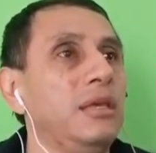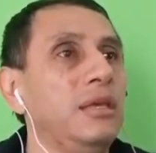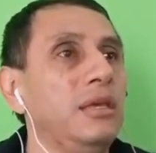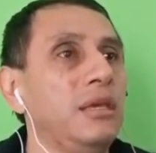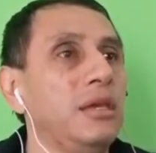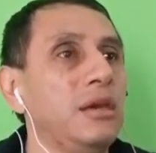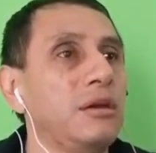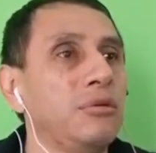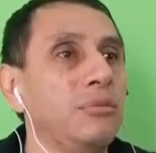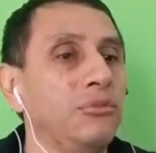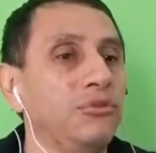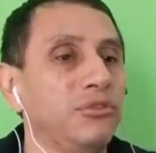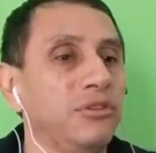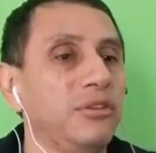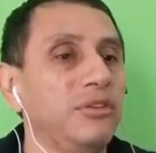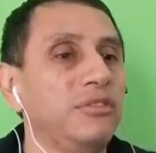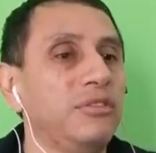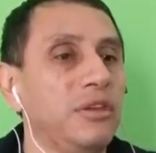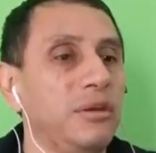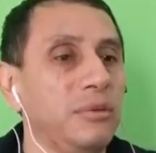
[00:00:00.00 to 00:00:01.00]
y que como
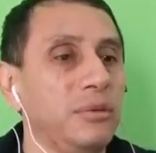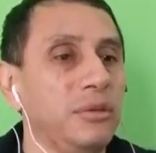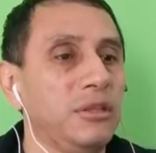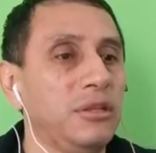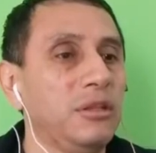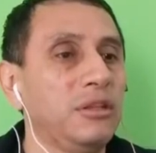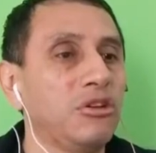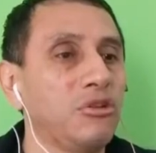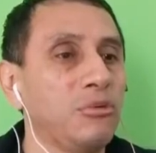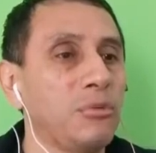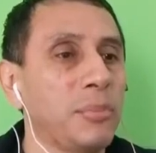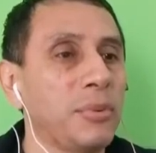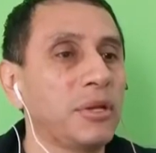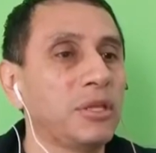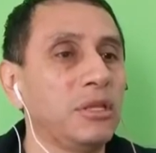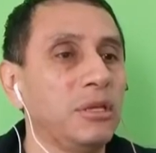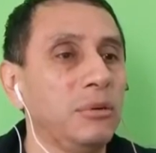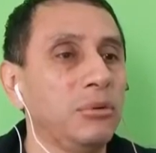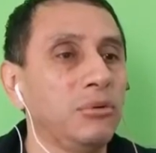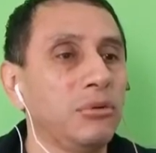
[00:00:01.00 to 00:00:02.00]
ustedes saben tiene como
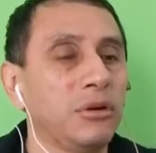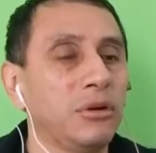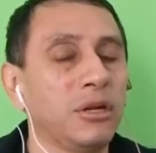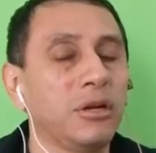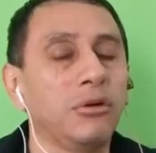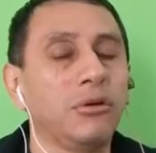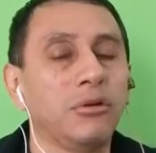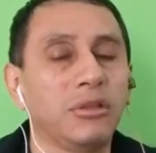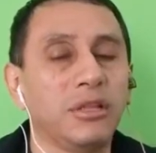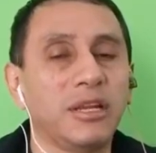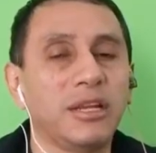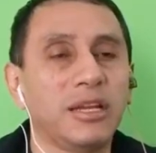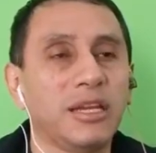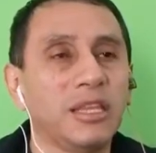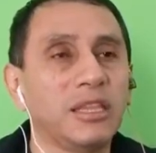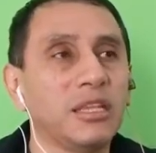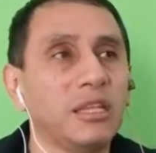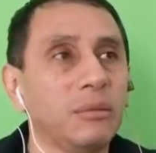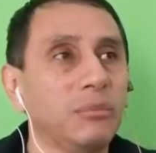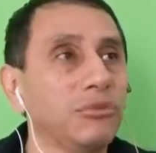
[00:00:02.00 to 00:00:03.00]
objetivo recordar
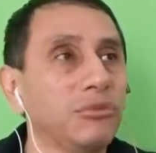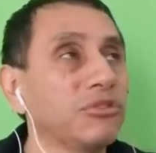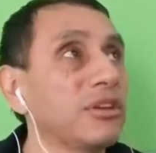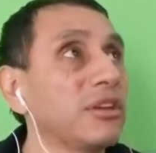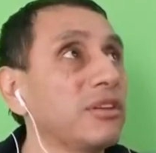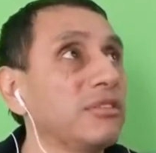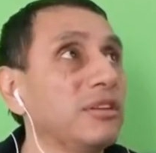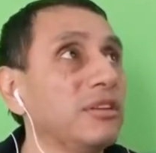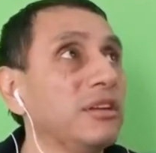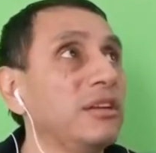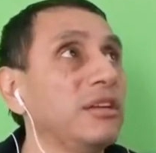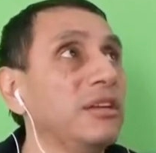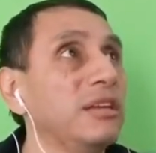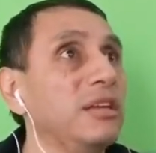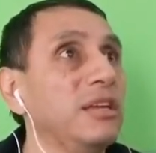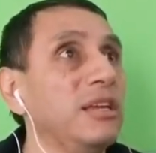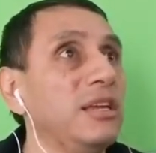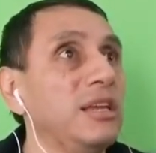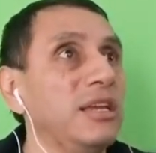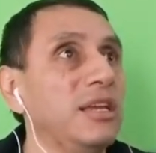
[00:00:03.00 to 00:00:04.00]
qué tenemos que hacer
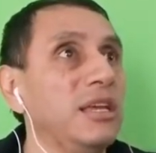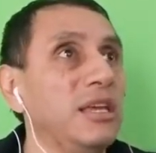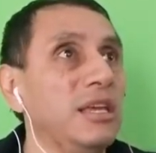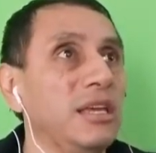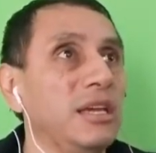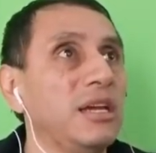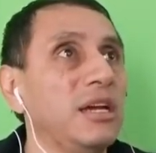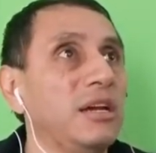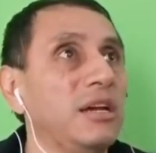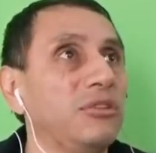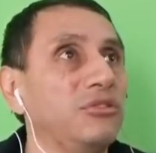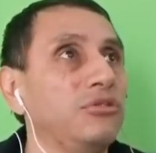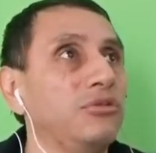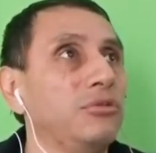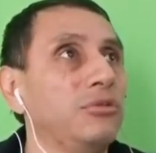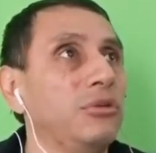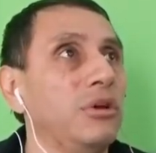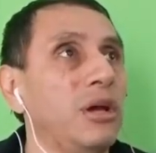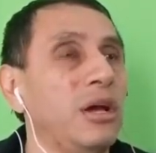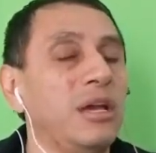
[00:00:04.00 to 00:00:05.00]
en
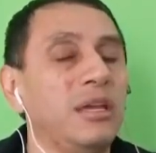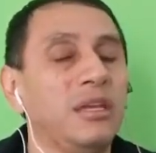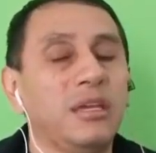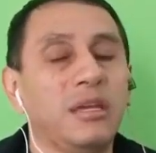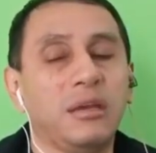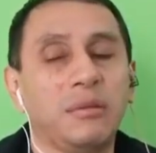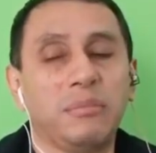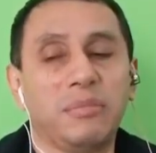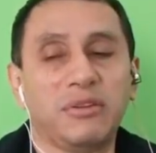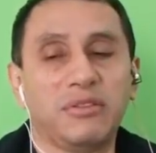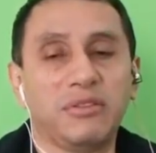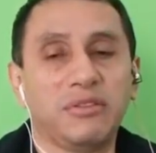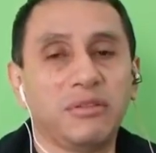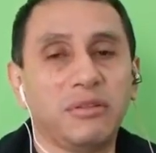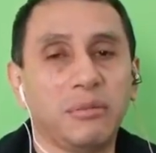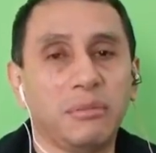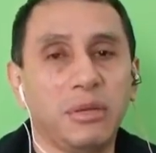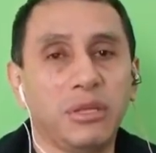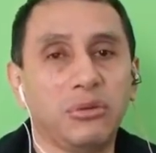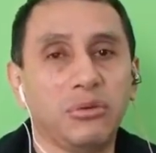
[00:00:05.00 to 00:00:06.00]
caso haya
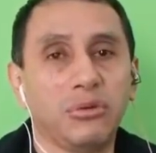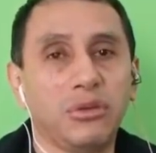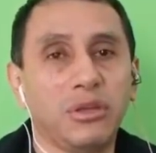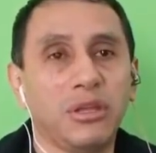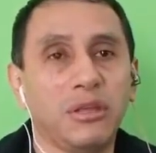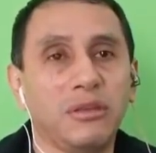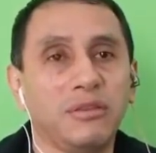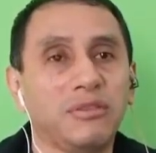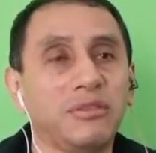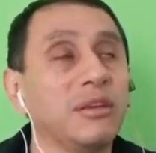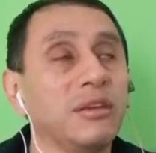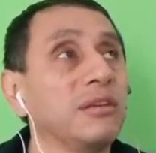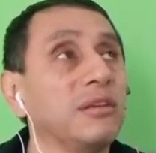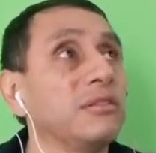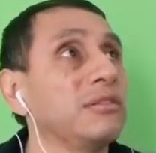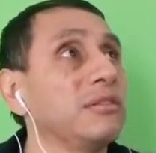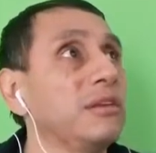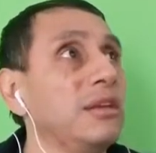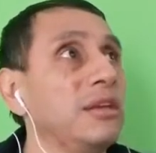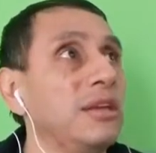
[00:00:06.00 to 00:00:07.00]
precisamente una de
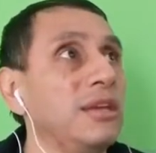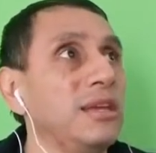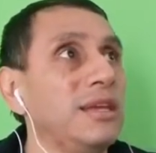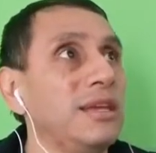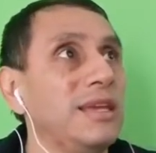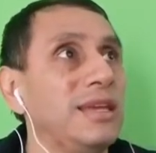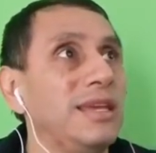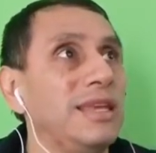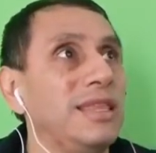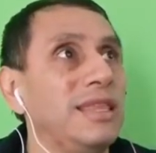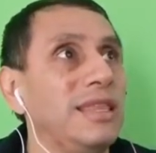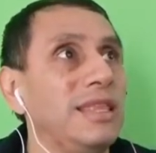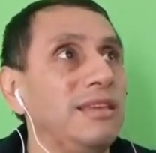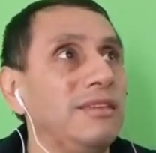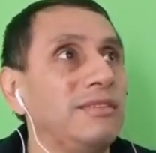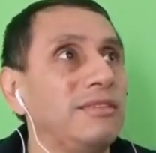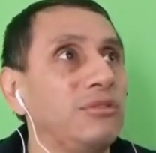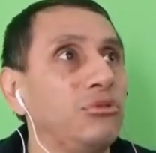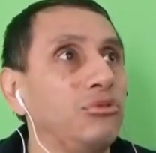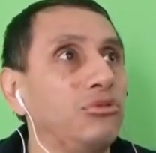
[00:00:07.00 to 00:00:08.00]
estas de
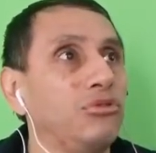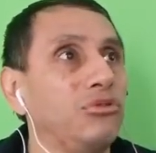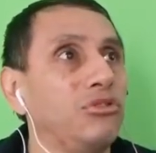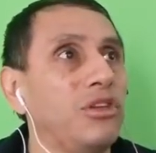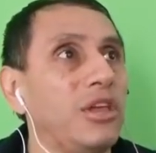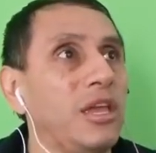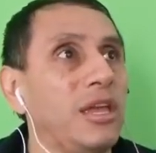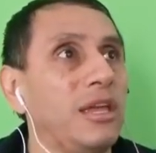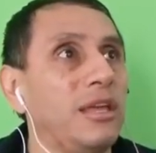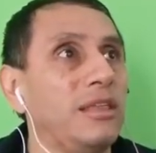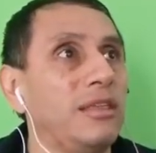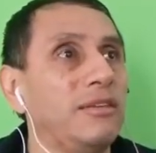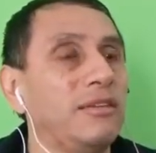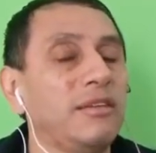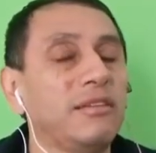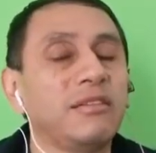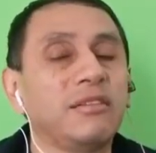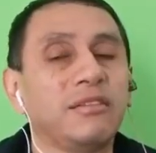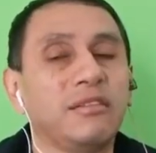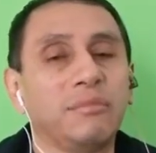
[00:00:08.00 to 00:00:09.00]
estos eh,
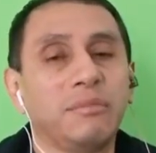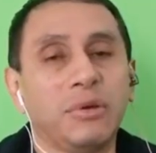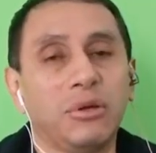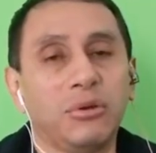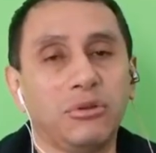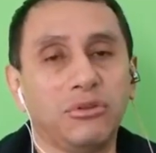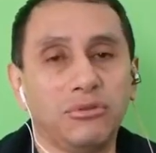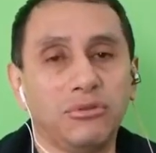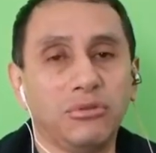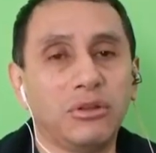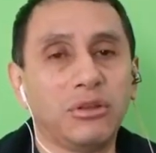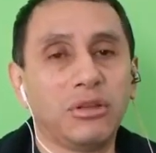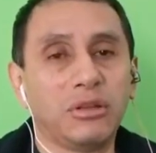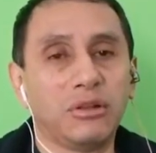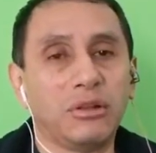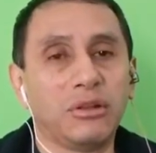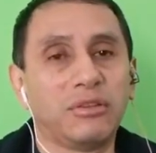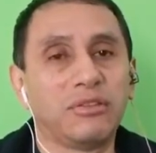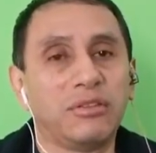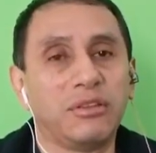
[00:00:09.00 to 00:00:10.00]
desastres y Perú es una de
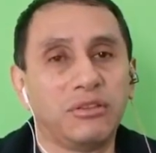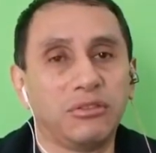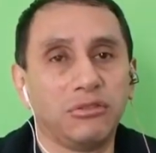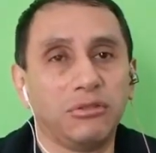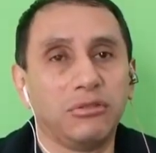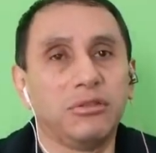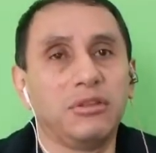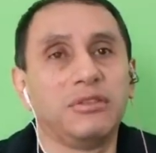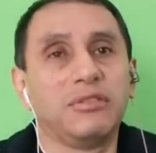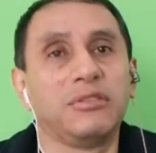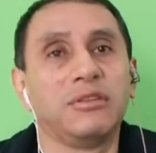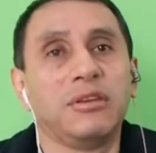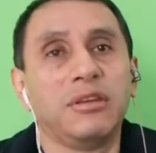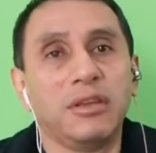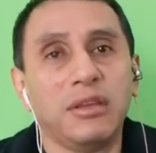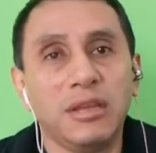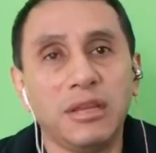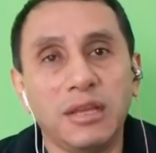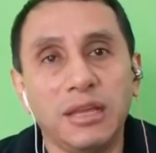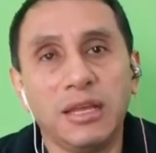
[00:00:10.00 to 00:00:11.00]
las naciones
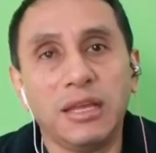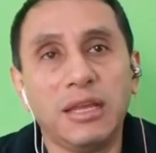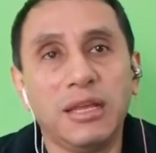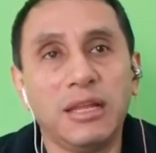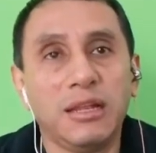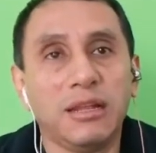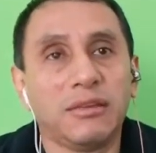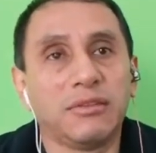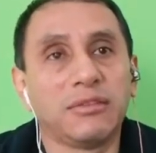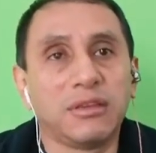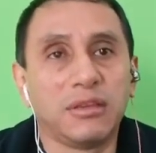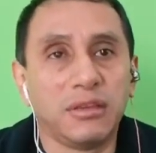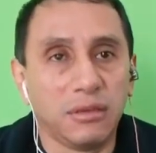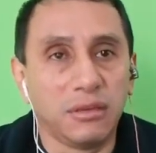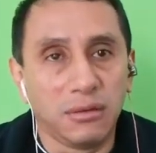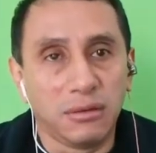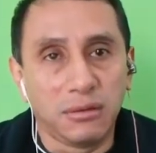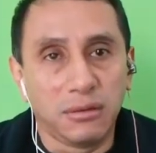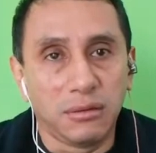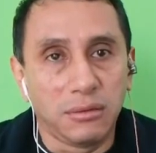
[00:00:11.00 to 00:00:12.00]
en las
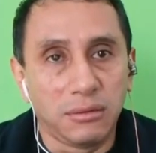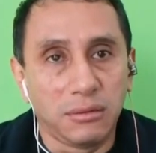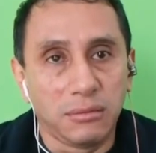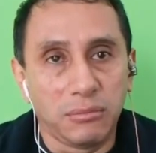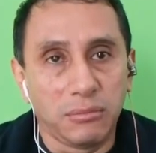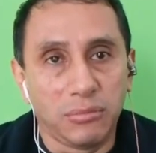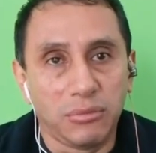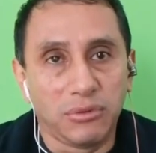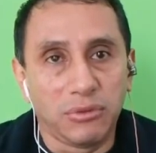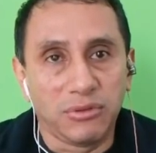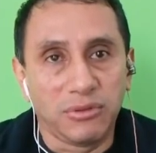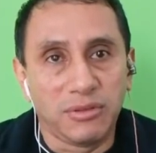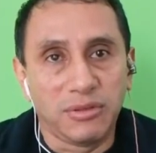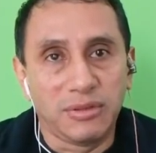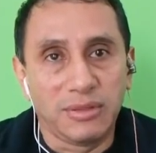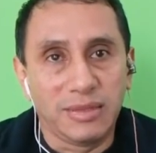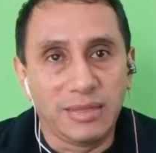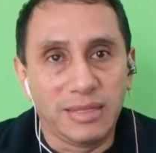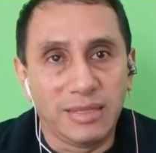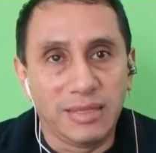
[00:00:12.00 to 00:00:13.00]
que pues